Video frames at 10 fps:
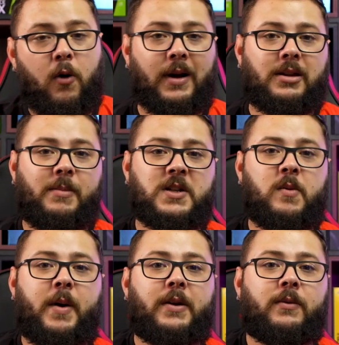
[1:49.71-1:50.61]
ou até mesmo
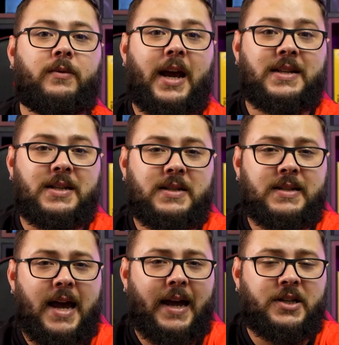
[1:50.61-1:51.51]
para um Ryzen
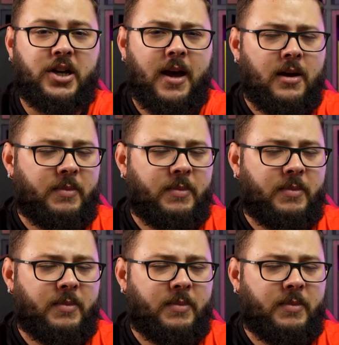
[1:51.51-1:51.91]
7.